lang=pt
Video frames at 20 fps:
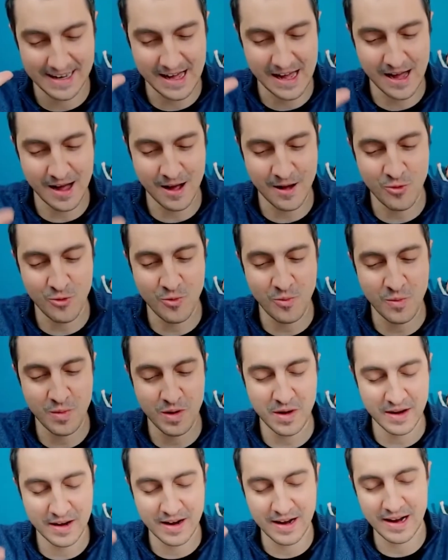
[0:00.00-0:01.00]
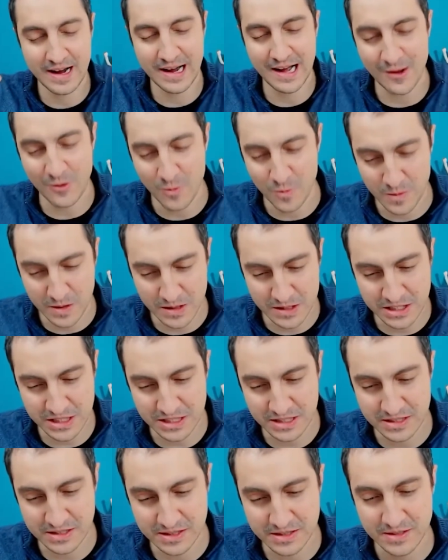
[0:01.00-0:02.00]
Alma, calma,
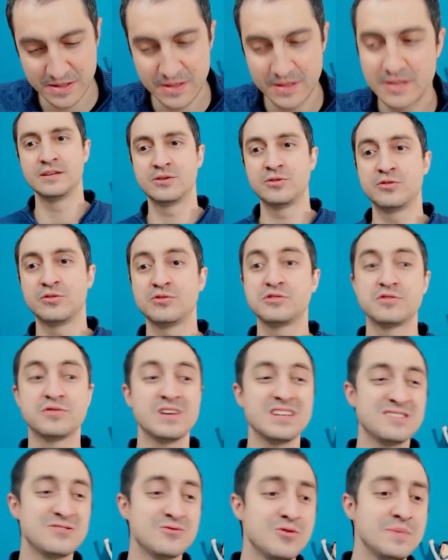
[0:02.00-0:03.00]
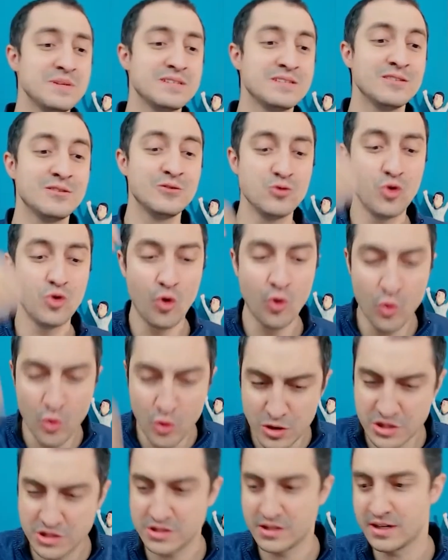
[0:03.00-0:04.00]
gente. Então, se eu tivesse começando
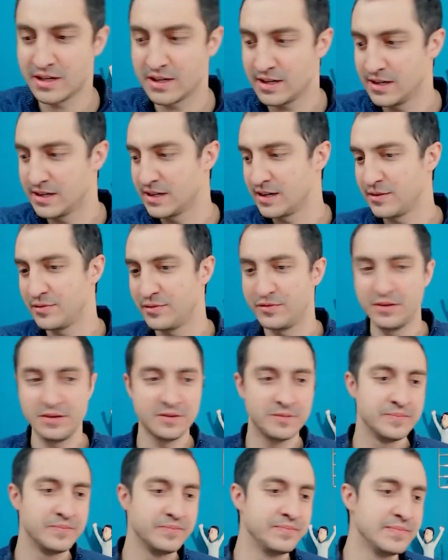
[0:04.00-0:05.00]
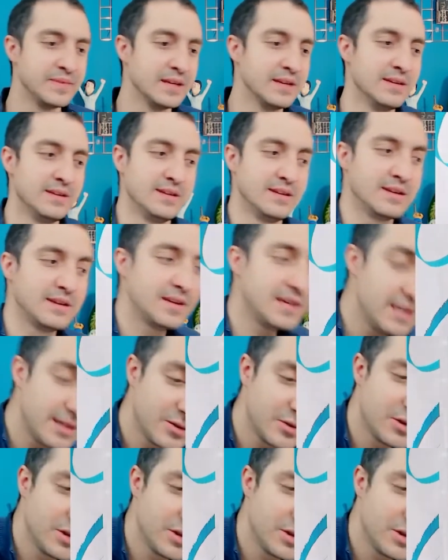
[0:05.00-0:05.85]
hoje na caligrafia, o que, que eu